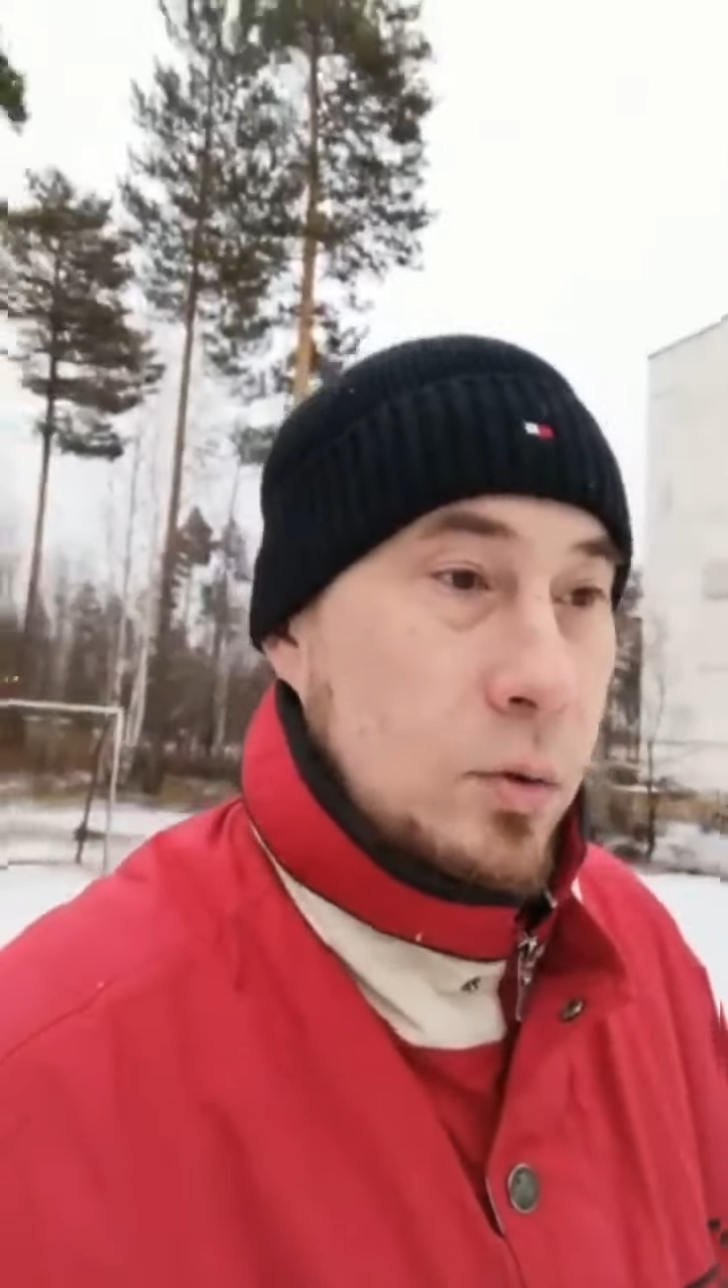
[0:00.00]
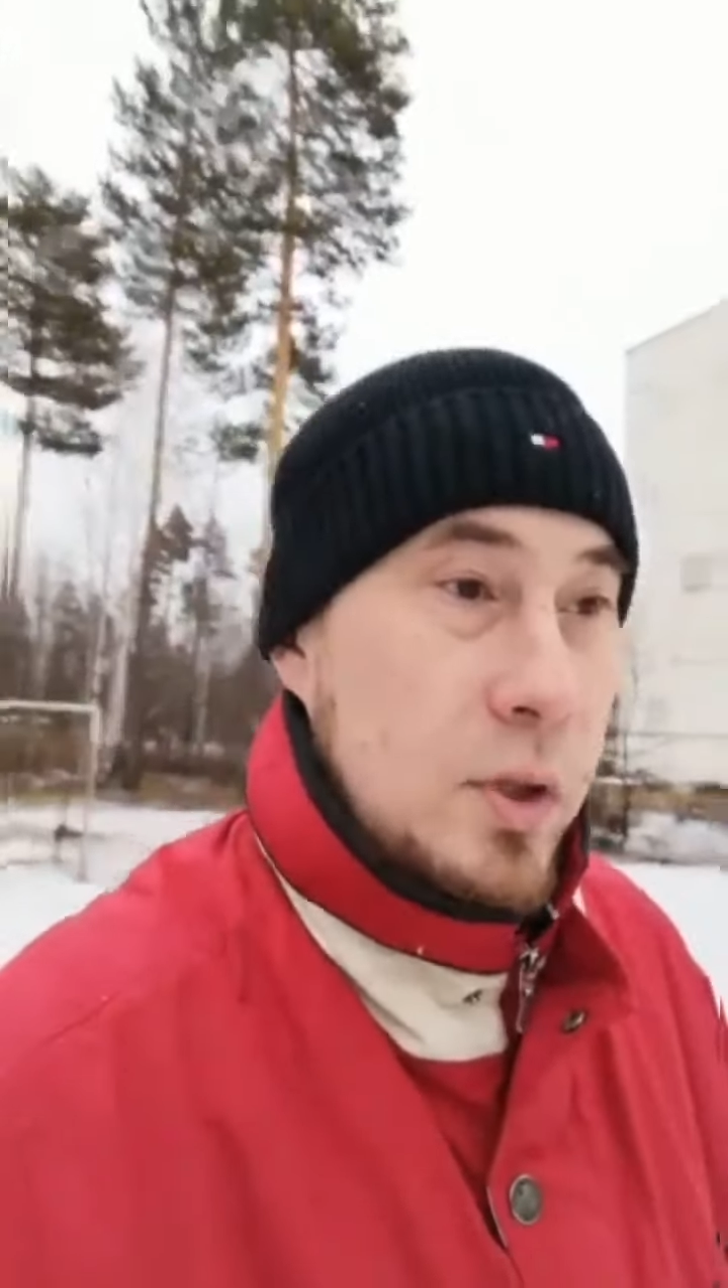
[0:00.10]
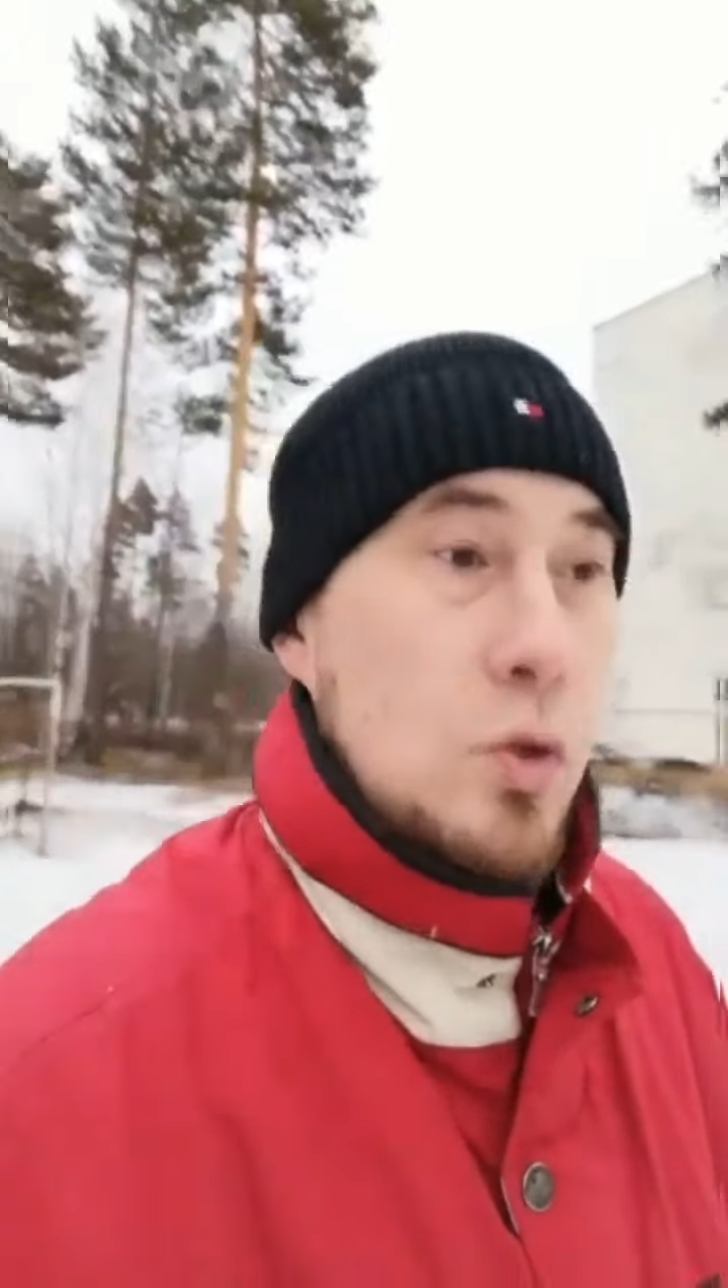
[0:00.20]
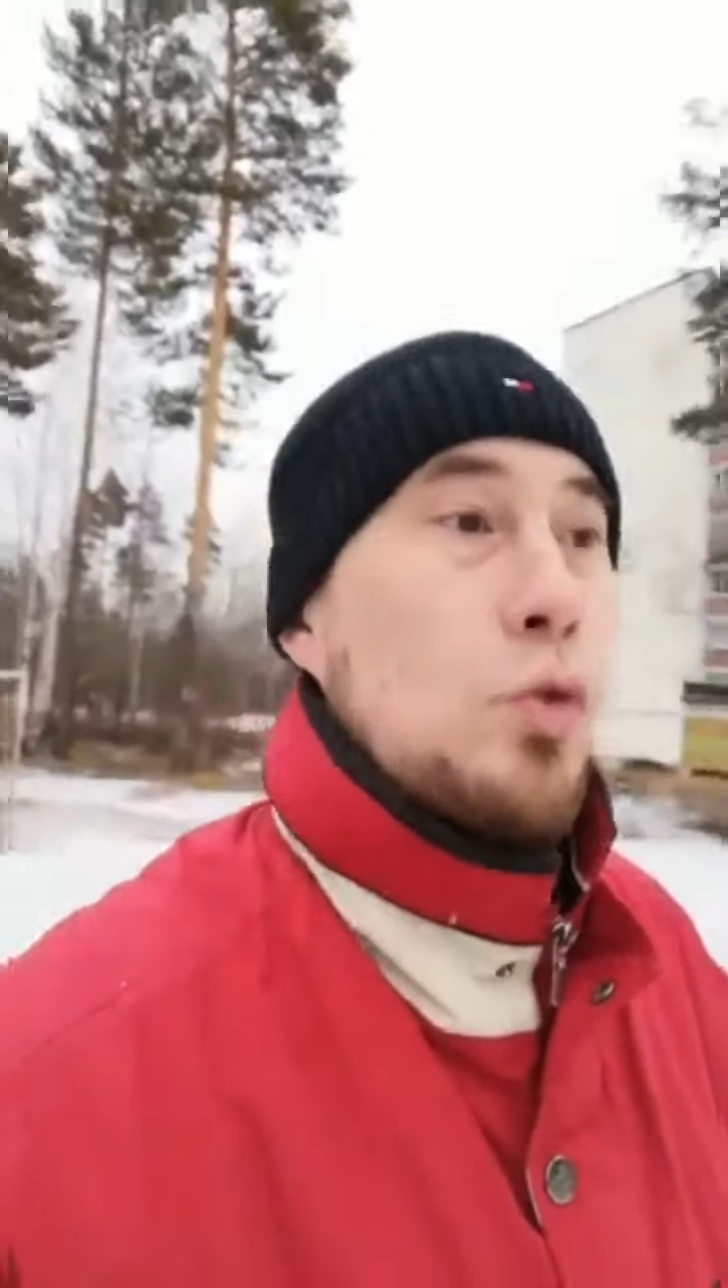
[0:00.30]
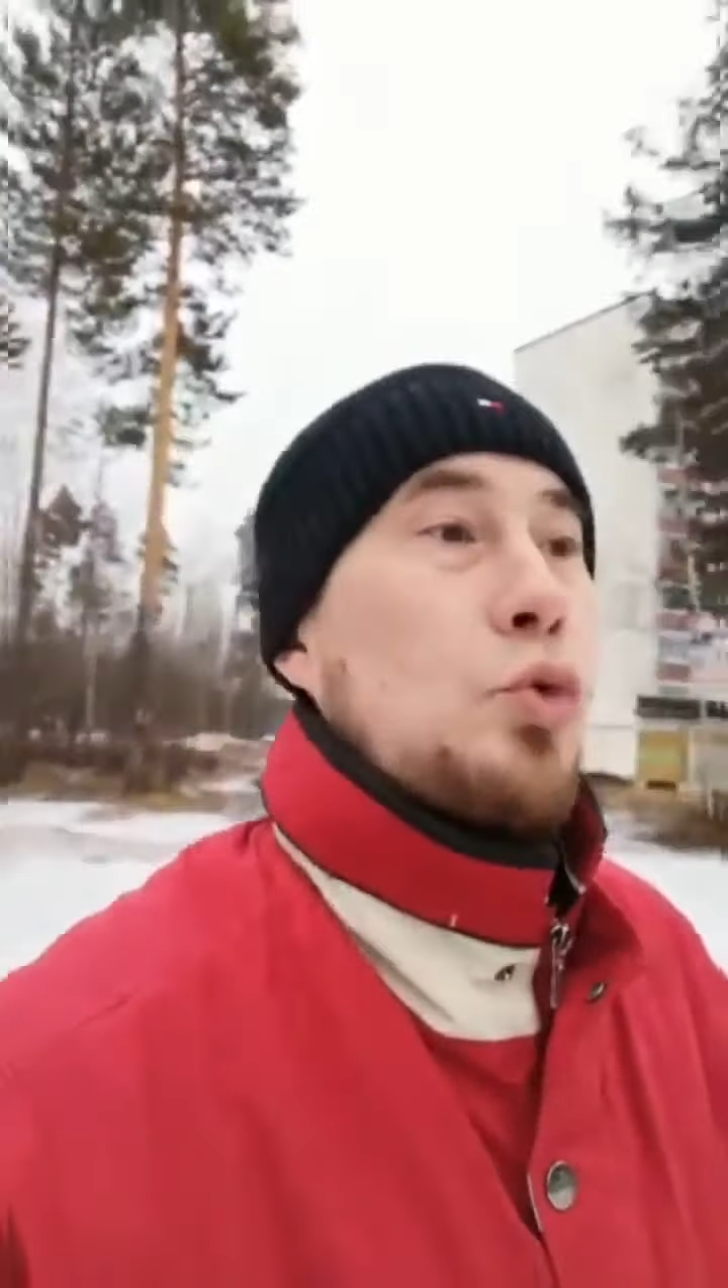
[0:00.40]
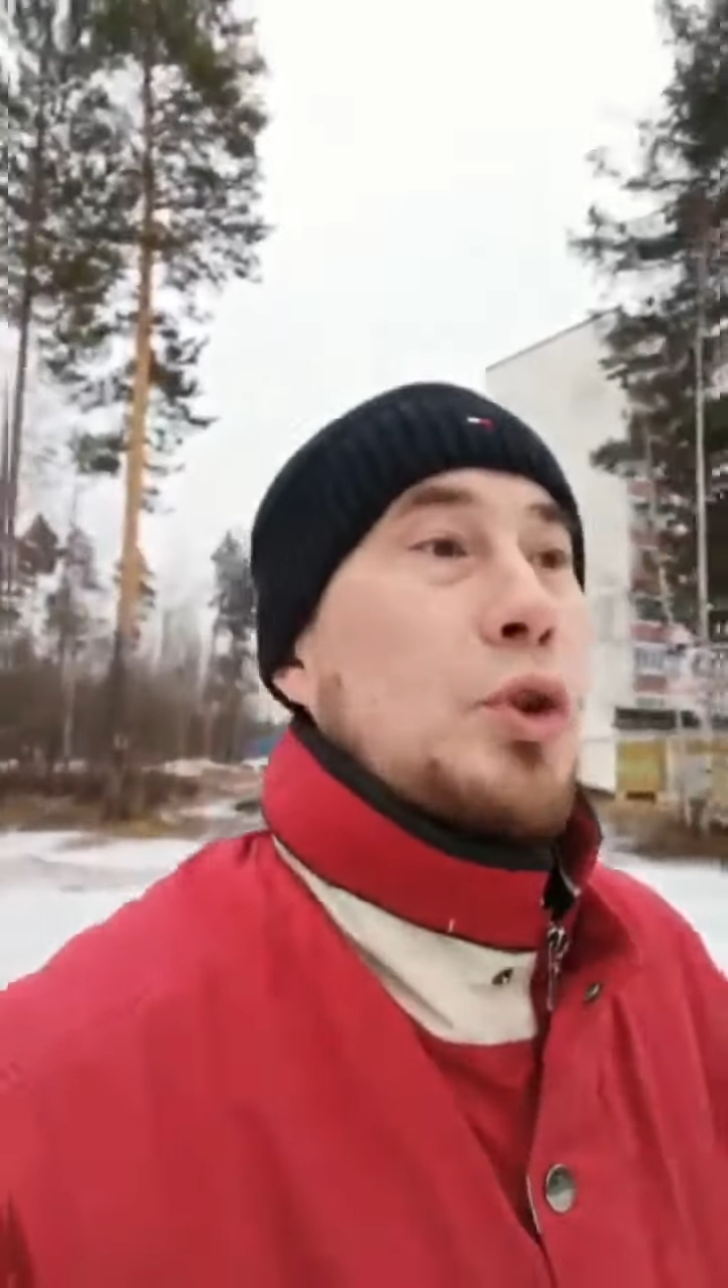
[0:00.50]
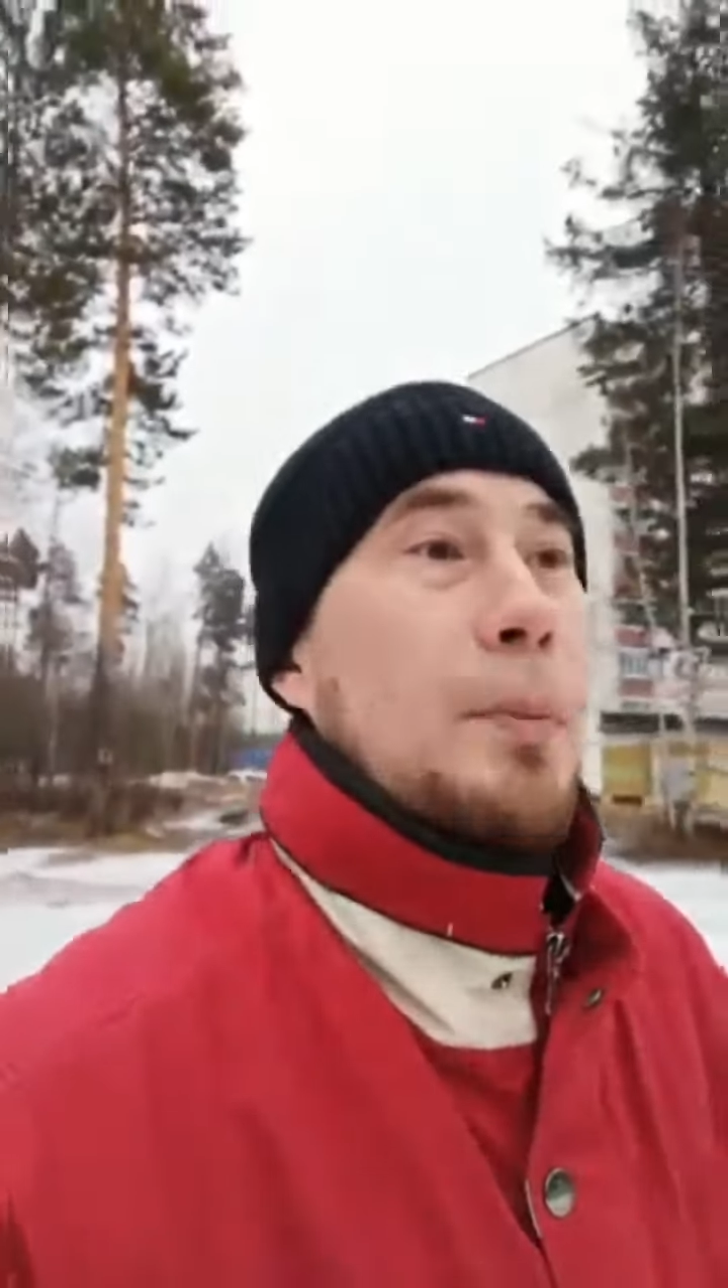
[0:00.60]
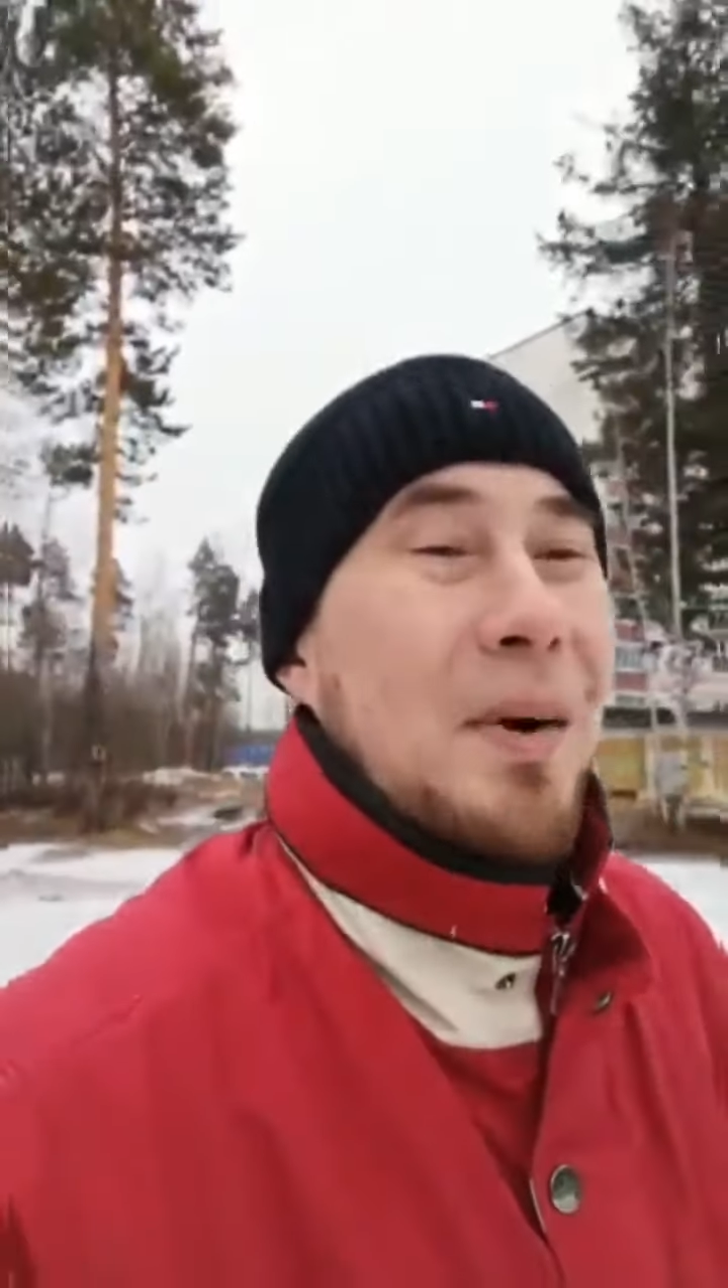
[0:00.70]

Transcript: здесь уже